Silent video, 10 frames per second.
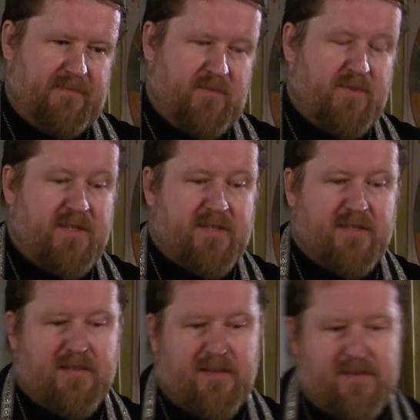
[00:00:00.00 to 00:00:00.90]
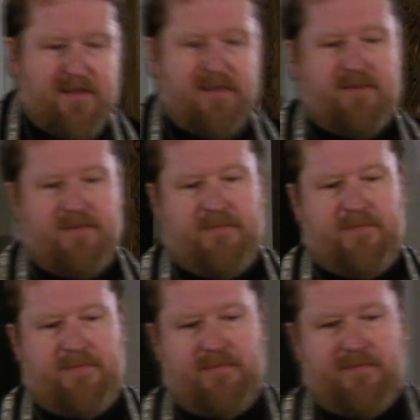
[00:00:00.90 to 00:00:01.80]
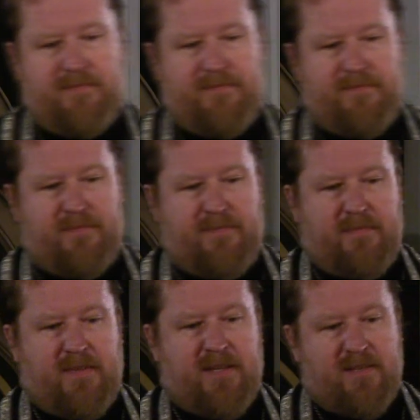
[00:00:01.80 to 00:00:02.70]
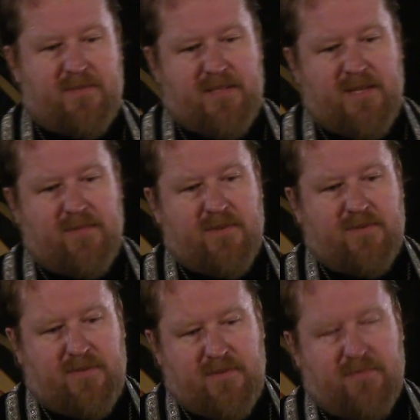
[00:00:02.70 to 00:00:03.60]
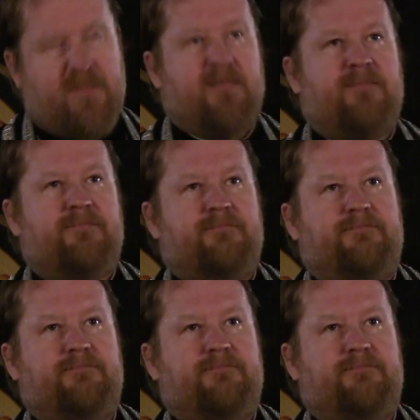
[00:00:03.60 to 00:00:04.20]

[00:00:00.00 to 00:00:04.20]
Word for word: Учиться доверию рядом с теми, кто нам дан.